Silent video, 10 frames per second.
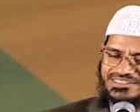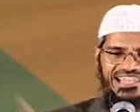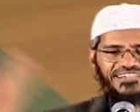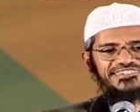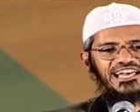
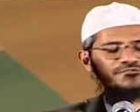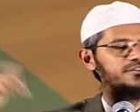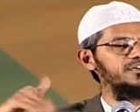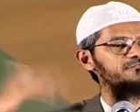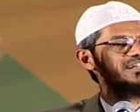পরকালের
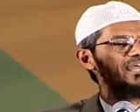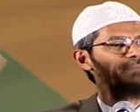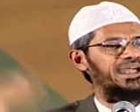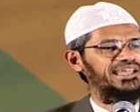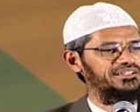জীবনে বেসতে
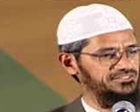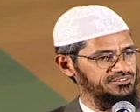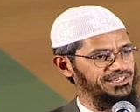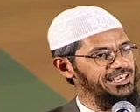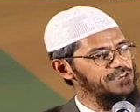যেতে পারবেন
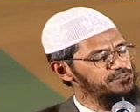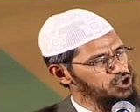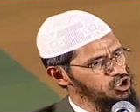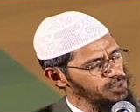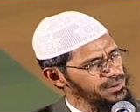আর
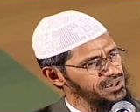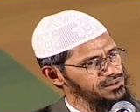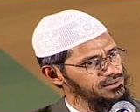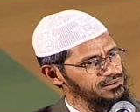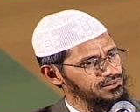আদেশগুলো না
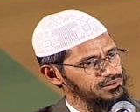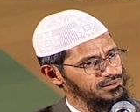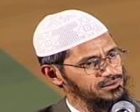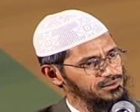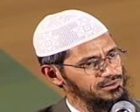মানলে
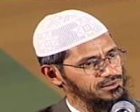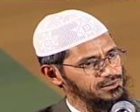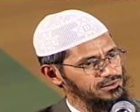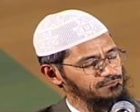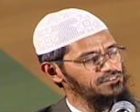
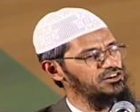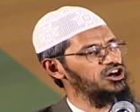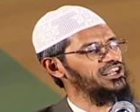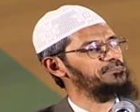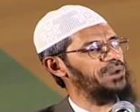বেসতে
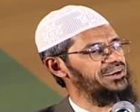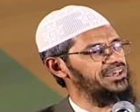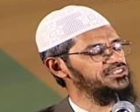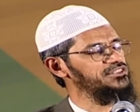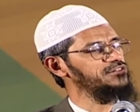যেতে পারবেন
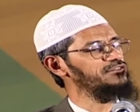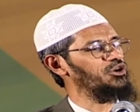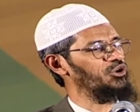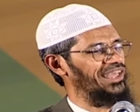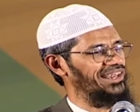না
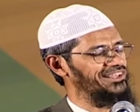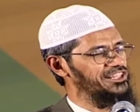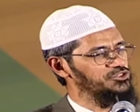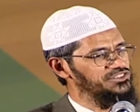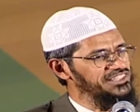দোজখে যাবেন
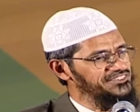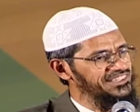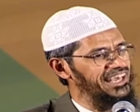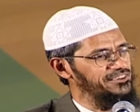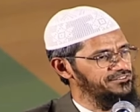তাহলে
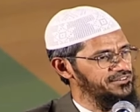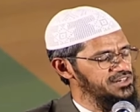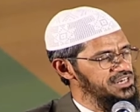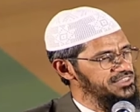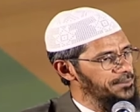এই
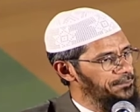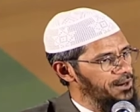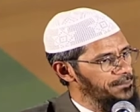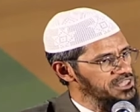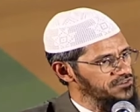জীবন
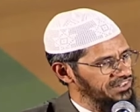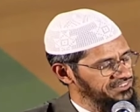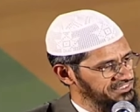আমাদের অস্তিত্বের